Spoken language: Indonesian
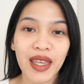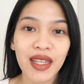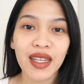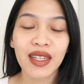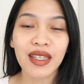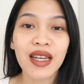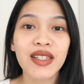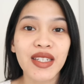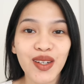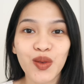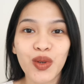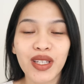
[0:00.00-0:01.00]
lagi nih dia
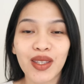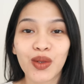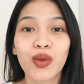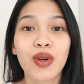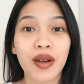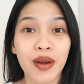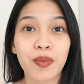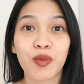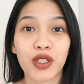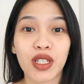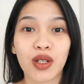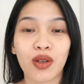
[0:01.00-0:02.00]
shade 21 cream
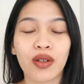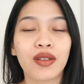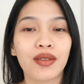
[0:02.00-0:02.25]
puccino